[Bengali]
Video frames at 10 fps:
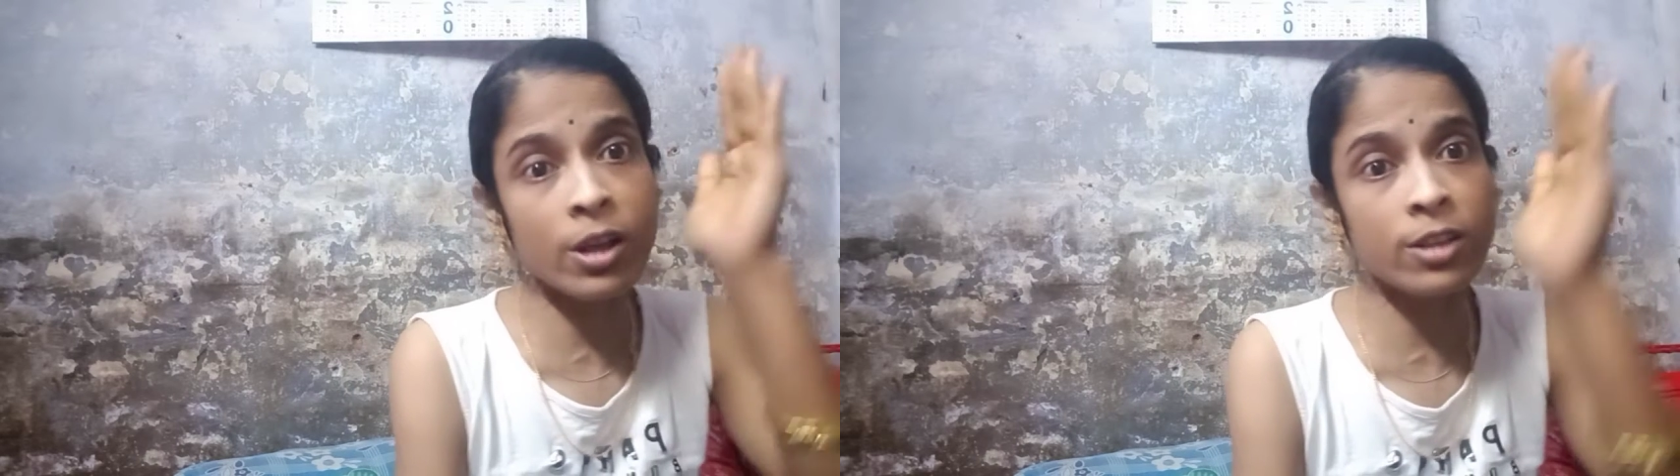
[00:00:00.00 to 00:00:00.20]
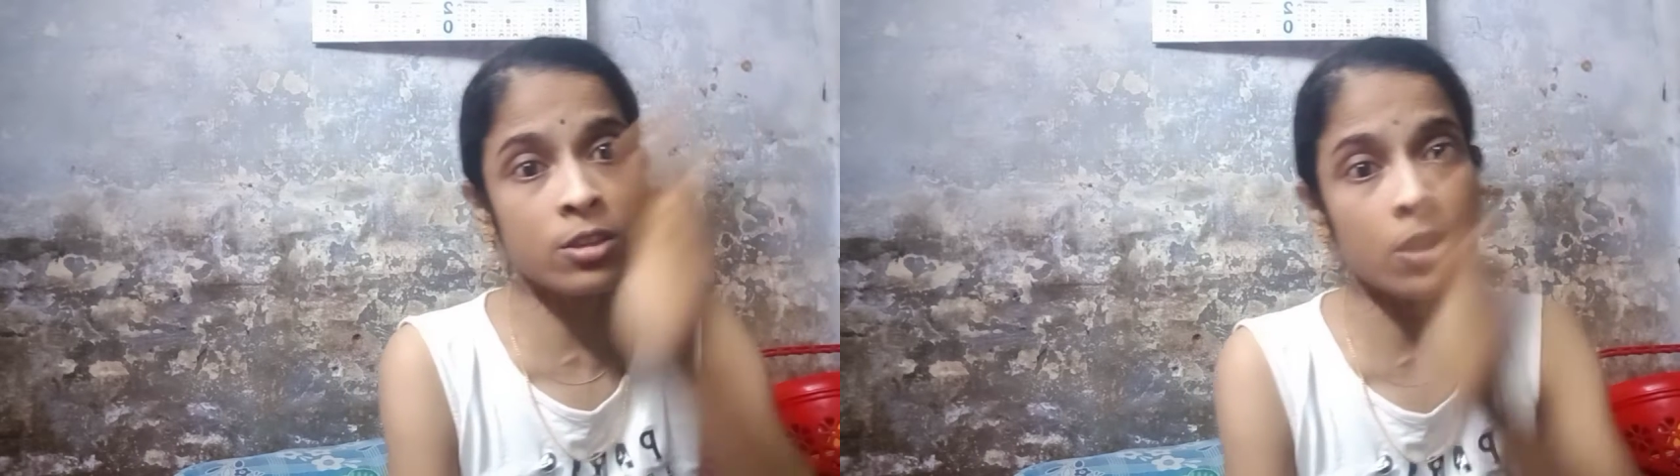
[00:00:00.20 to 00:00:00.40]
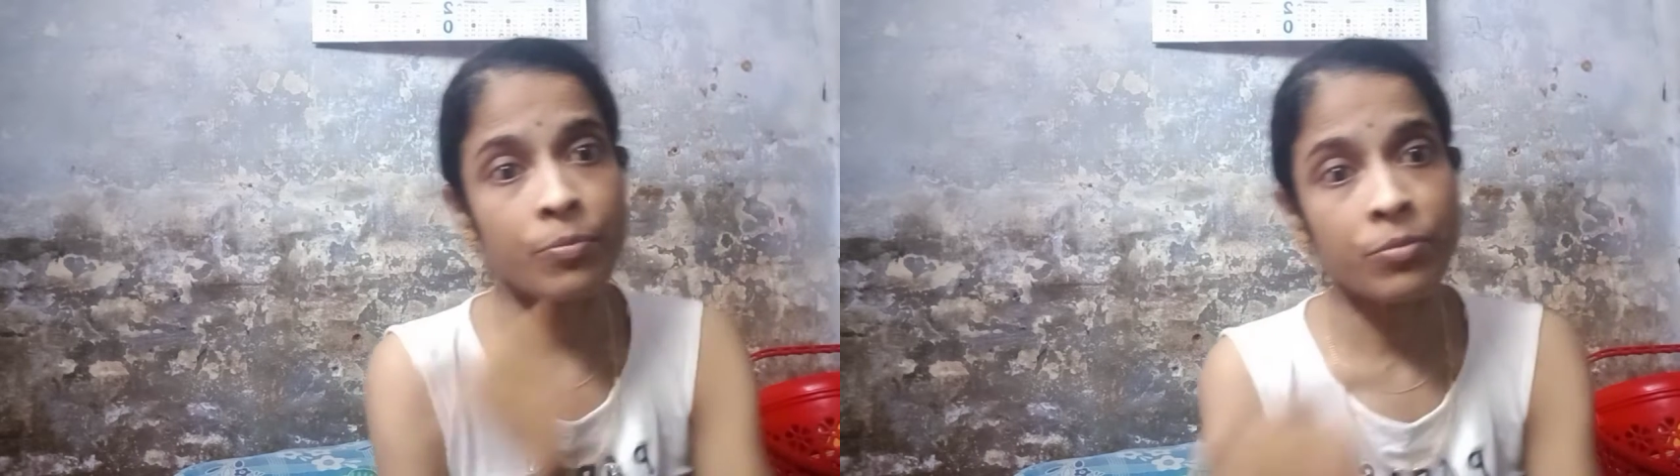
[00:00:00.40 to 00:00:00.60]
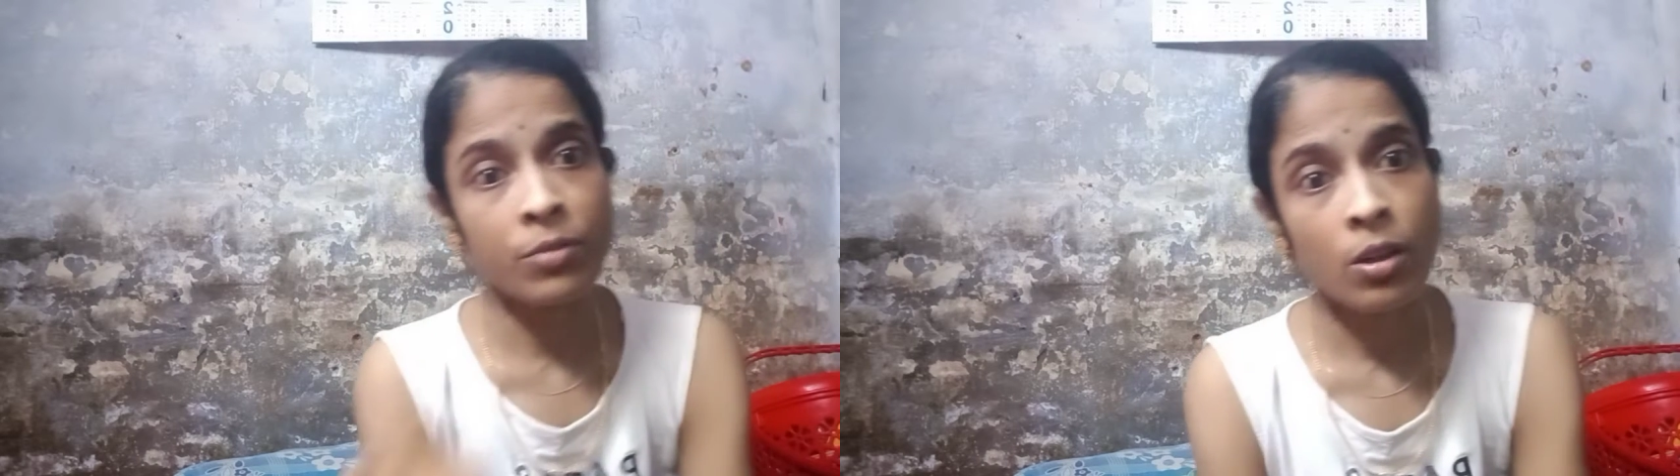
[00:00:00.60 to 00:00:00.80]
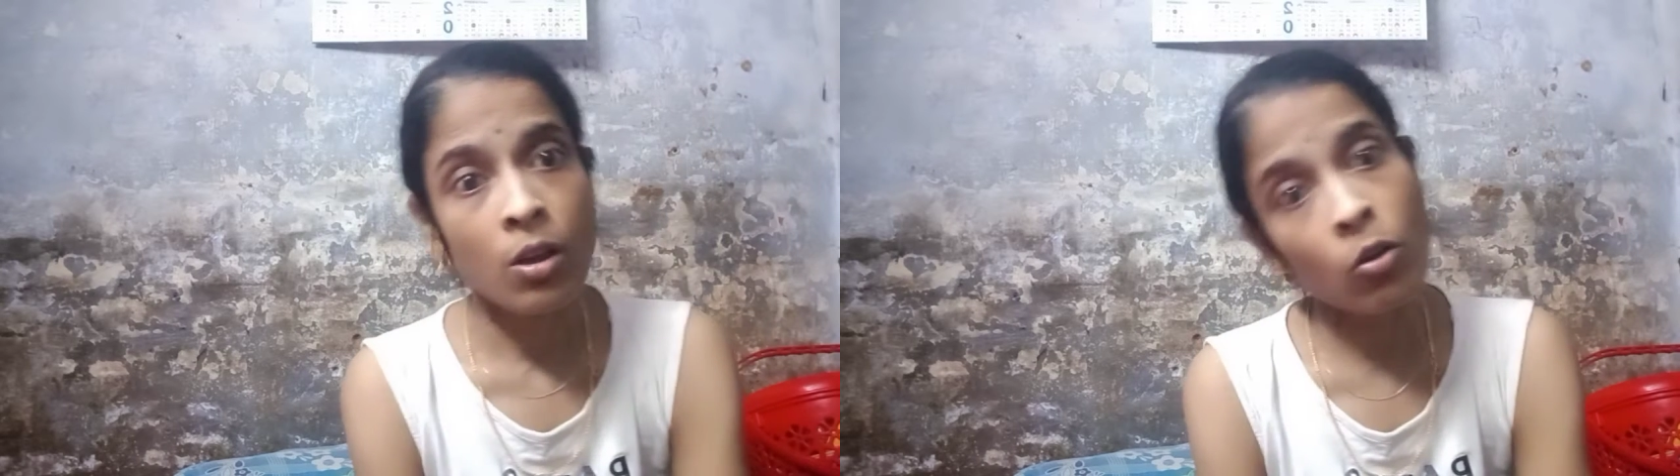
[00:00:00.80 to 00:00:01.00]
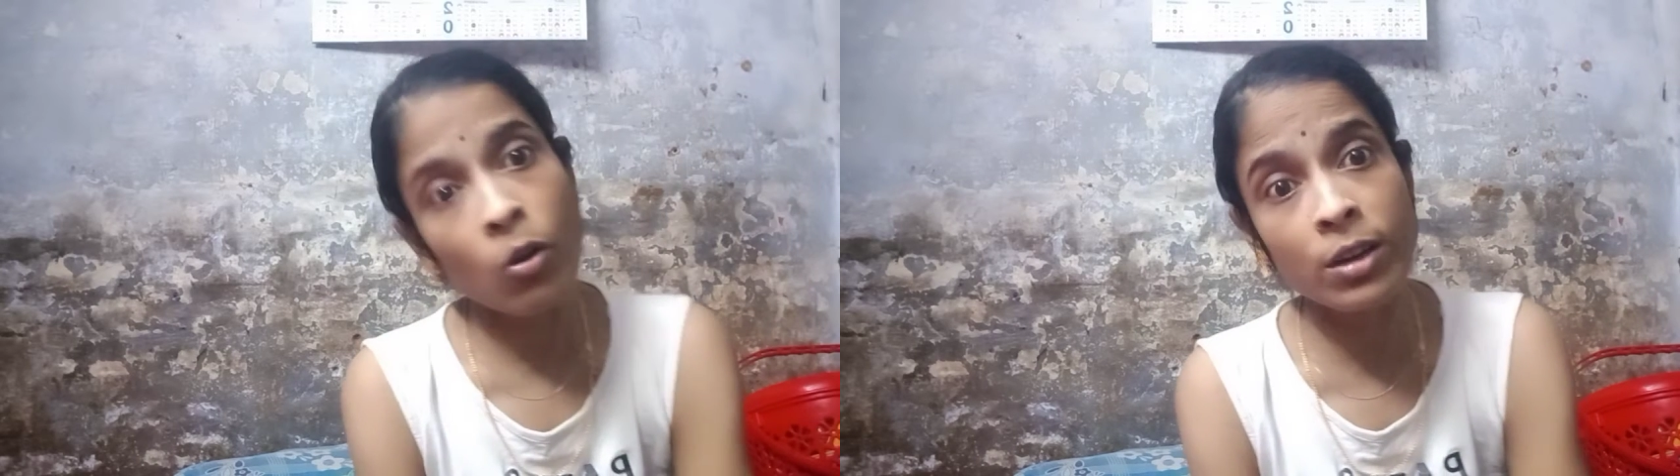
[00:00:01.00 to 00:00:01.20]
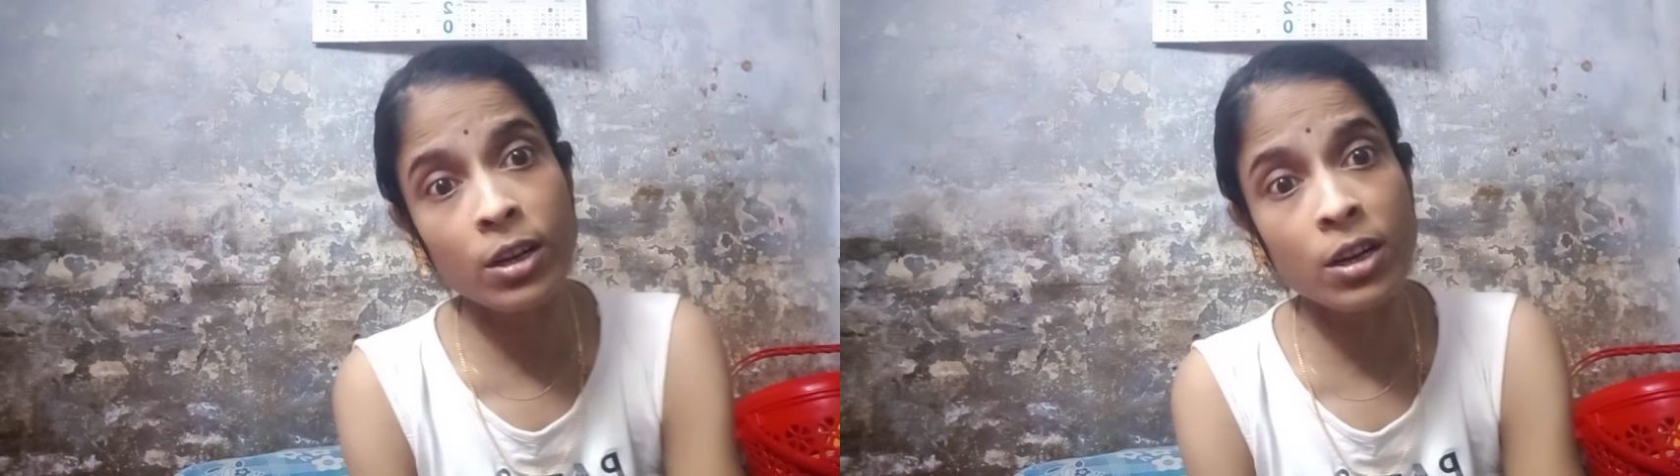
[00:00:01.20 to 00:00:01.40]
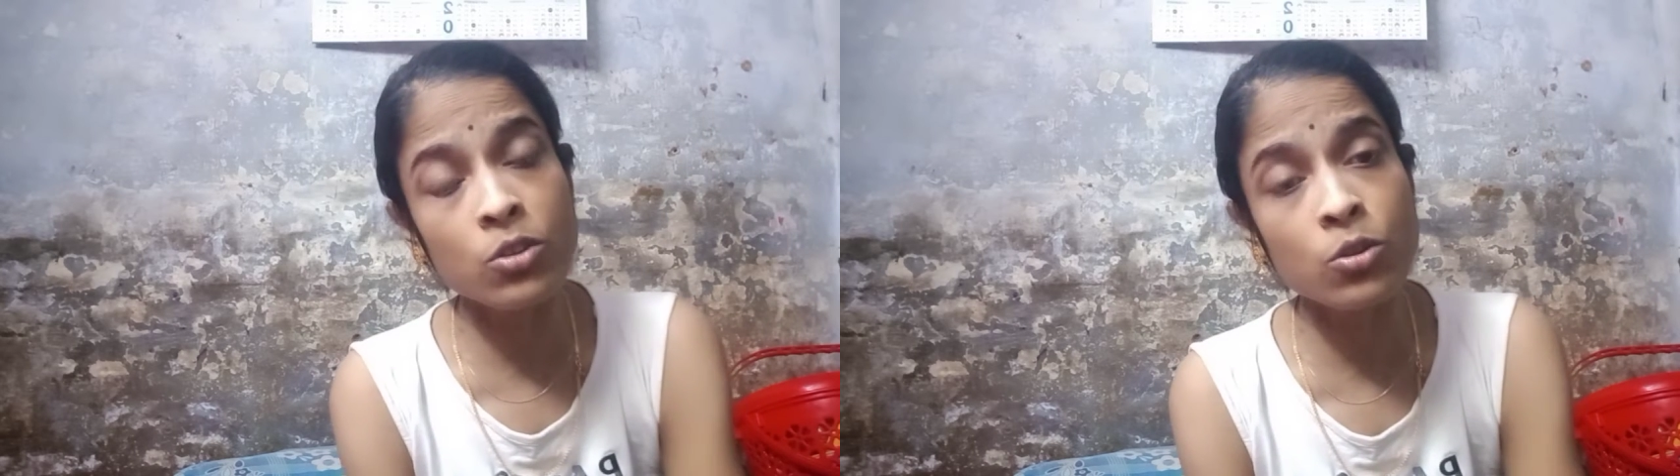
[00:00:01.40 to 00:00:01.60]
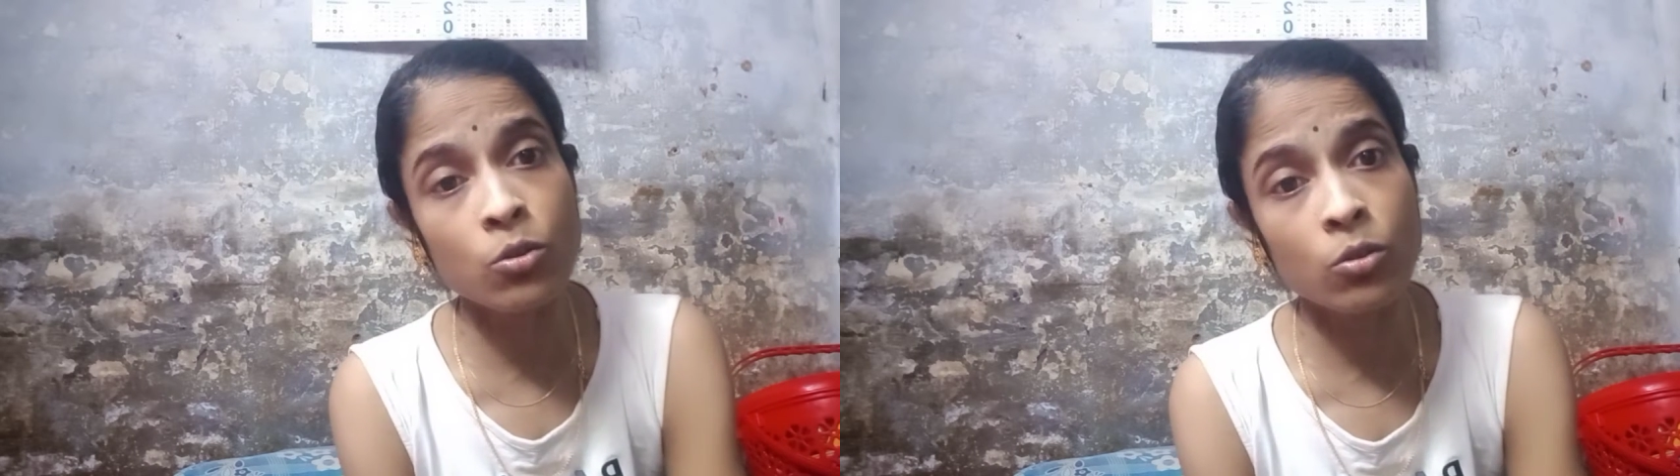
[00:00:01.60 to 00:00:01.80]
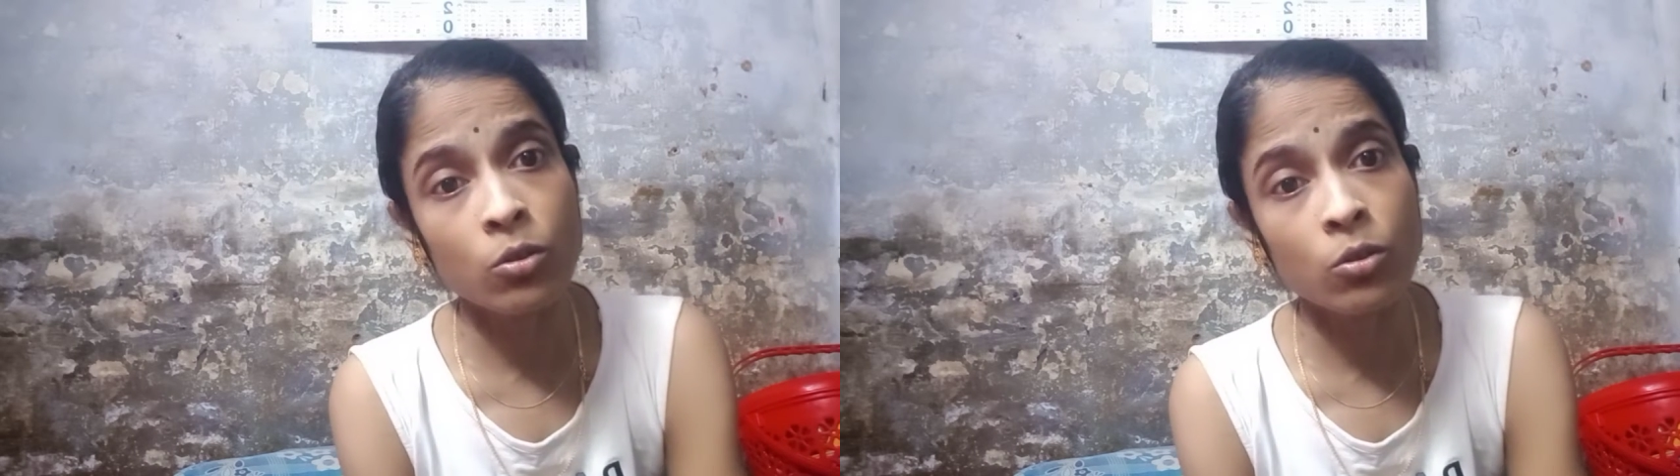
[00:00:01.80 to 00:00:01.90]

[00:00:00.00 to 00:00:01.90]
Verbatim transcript: যাচ্ছে কন্টেন্টের জন্য